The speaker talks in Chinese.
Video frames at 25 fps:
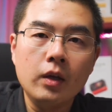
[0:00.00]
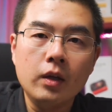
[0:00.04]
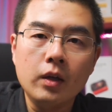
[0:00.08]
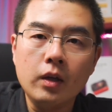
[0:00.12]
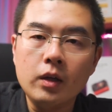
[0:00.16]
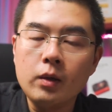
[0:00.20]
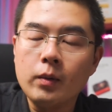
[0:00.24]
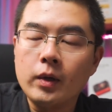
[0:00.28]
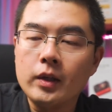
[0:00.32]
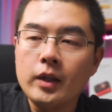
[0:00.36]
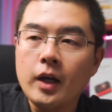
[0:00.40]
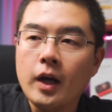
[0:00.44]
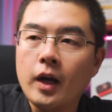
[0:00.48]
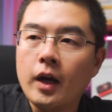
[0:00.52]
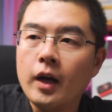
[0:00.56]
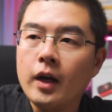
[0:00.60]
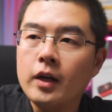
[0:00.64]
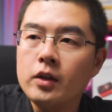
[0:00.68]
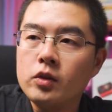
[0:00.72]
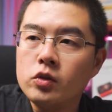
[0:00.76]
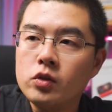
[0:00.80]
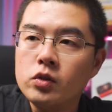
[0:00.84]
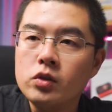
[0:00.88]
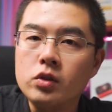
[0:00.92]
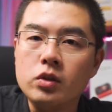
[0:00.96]
另外，它
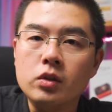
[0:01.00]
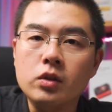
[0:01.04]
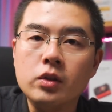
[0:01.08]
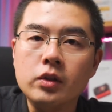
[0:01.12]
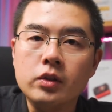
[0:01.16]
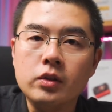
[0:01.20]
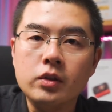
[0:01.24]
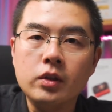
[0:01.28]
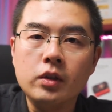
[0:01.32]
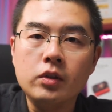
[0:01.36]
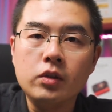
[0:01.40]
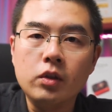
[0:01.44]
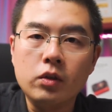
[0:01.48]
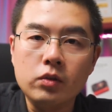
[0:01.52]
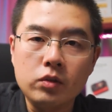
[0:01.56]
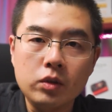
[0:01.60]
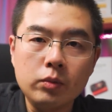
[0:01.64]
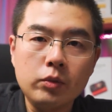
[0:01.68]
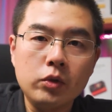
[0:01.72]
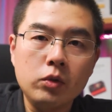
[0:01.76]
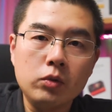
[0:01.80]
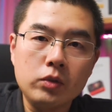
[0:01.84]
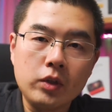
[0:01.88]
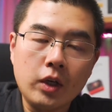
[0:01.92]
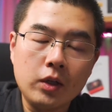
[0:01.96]
还支持了一些叫
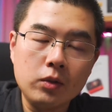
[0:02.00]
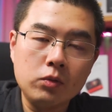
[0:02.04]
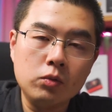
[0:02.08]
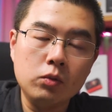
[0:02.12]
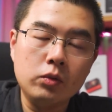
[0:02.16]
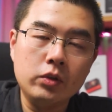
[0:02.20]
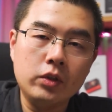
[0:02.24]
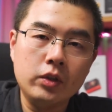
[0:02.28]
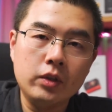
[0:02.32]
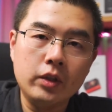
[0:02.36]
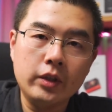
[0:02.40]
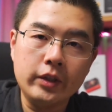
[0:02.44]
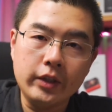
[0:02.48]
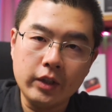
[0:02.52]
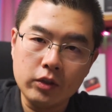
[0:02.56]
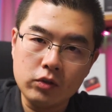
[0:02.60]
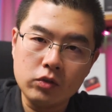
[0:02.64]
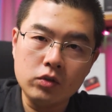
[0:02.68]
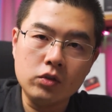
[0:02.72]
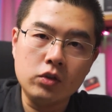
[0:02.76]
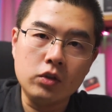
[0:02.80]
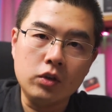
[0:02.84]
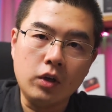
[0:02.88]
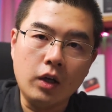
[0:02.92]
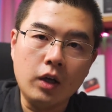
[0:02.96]
GPU 加速，现在也
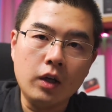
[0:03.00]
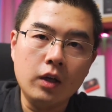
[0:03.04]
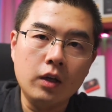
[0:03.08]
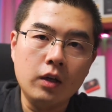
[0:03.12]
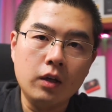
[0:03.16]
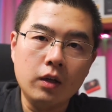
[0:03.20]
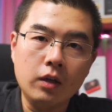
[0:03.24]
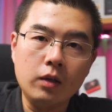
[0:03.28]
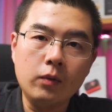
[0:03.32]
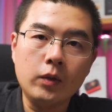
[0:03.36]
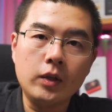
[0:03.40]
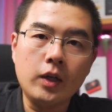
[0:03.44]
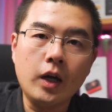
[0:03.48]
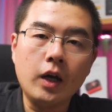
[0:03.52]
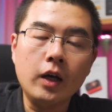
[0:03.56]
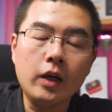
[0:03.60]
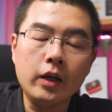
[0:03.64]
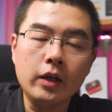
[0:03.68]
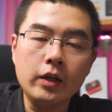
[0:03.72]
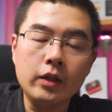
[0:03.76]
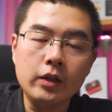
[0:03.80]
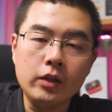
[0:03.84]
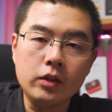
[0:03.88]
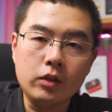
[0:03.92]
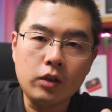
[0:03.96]
支持了。另外，它
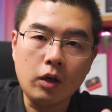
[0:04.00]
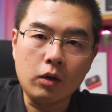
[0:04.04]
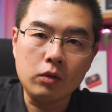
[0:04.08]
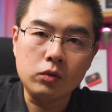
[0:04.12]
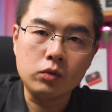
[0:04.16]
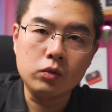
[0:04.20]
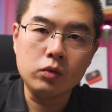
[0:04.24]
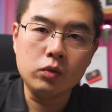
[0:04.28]
可以导